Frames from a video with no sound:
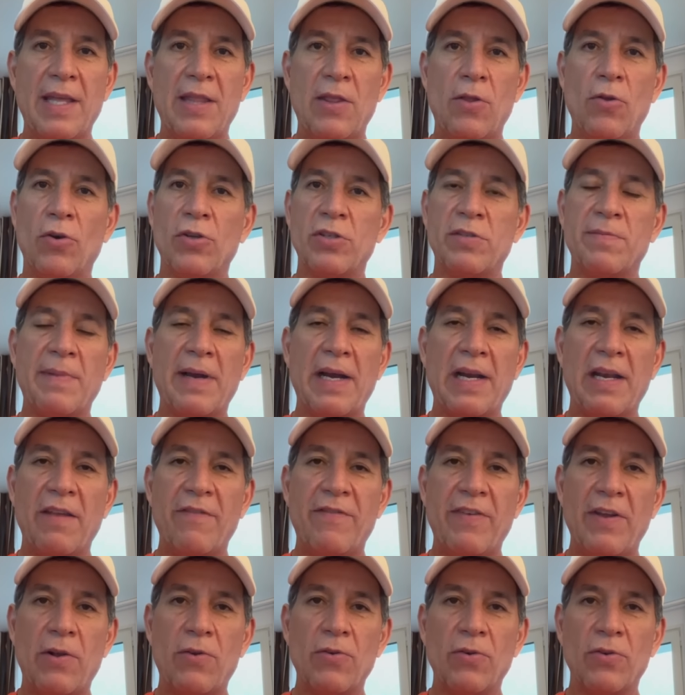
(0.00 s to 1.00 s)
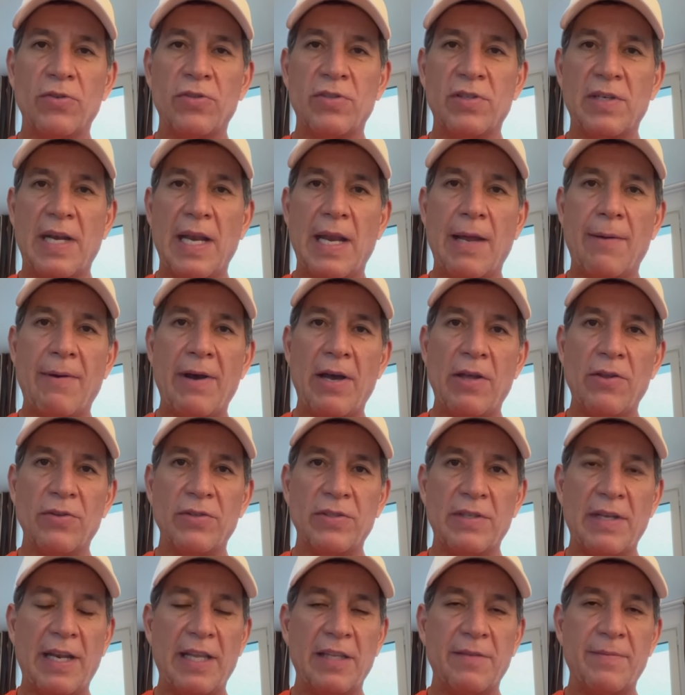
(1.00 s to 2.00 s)
dos magníficos clavados
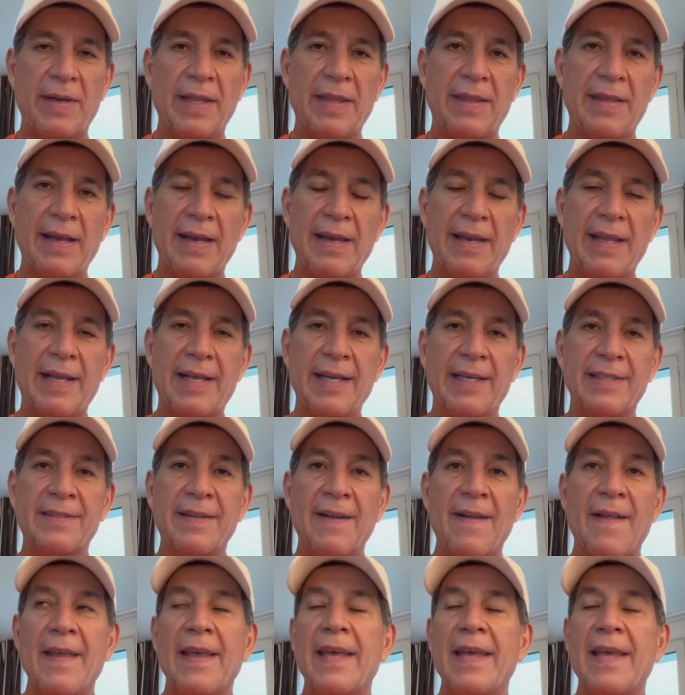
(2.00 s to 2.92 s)
de las británicas